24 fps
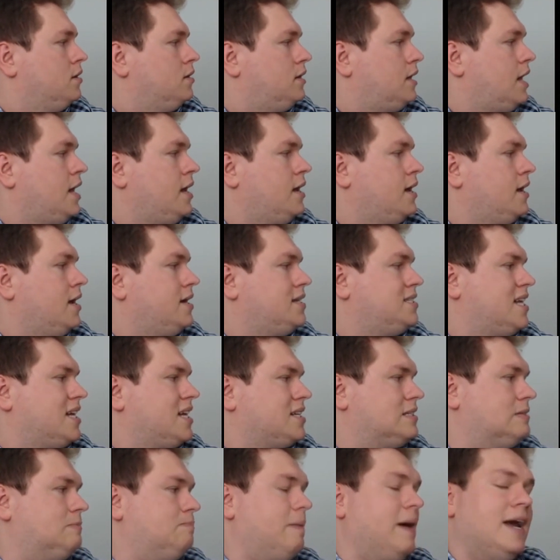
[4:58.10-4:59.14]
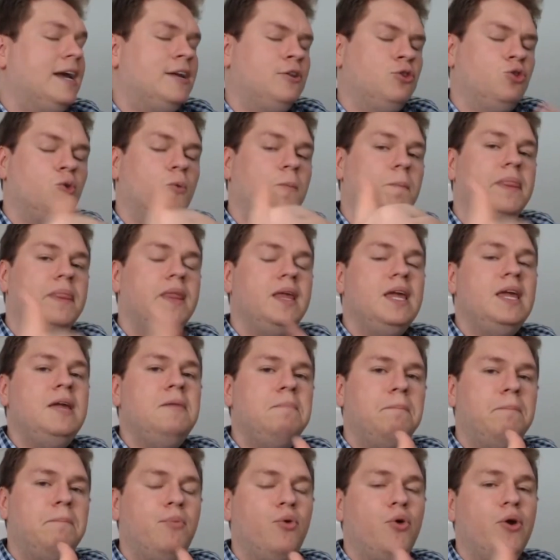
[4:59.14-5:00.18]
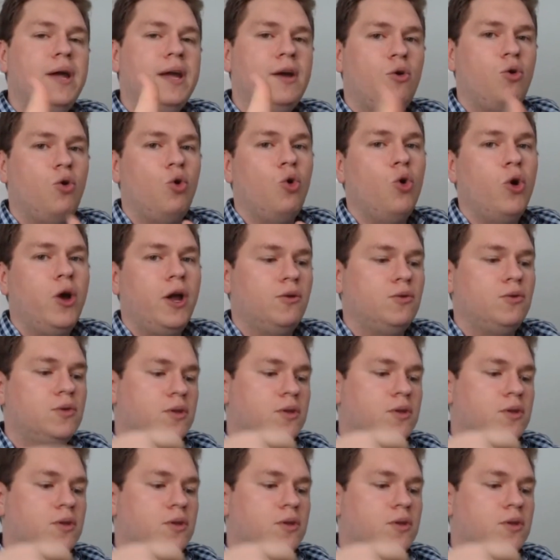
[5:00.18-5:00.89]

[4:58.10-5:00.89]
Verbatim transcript: tem esse aspecto hipoecoico.